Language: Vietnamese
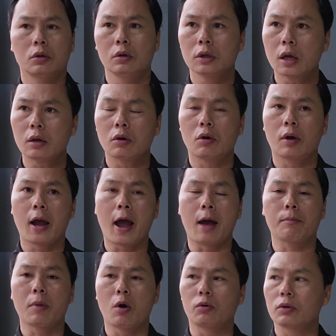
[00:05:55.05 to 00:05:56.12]
thứ nhất là nó ngả
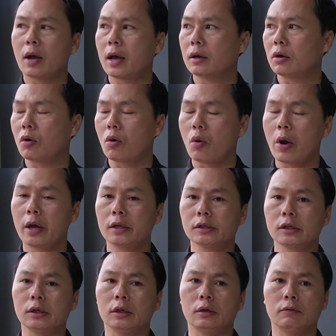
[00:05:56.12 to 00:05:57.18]
màu thứ hai nó hoen
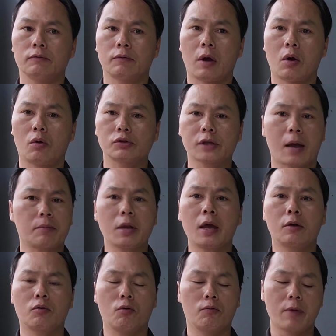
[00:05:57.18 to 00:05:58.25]
dỉ và xám
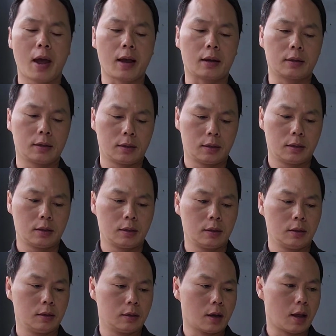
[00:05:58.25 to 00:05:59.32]
đen ố vàng
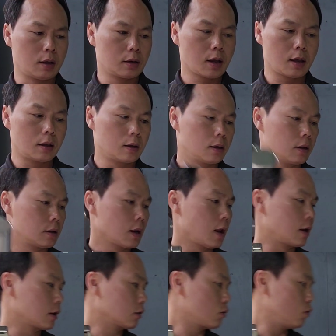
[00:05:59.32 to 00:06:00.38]
đấy đây đây là cái